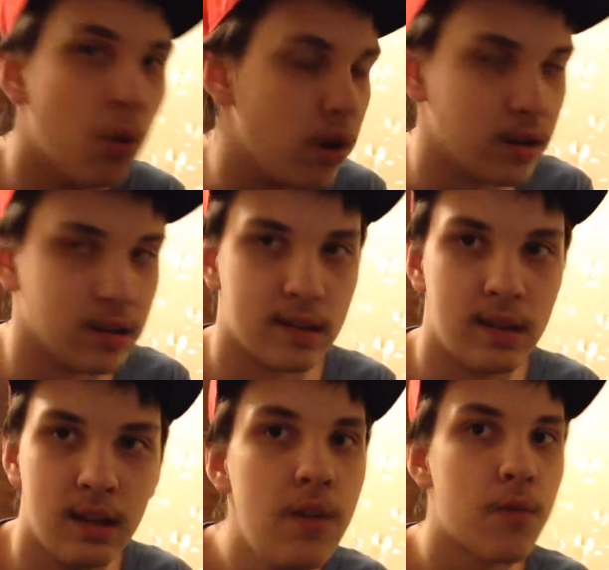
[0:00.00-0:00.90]
только
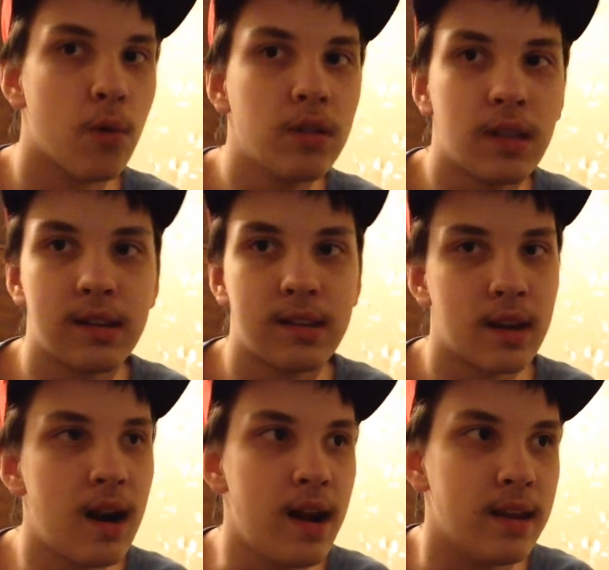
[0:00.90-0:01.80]
скины в
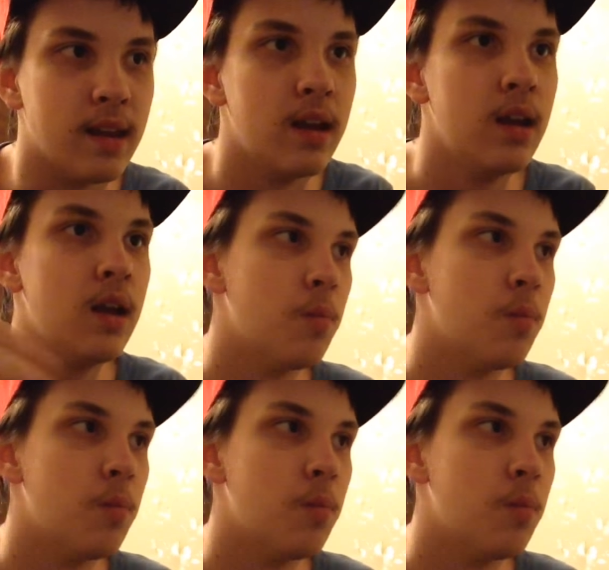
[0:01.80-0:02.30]
Counter-Strike.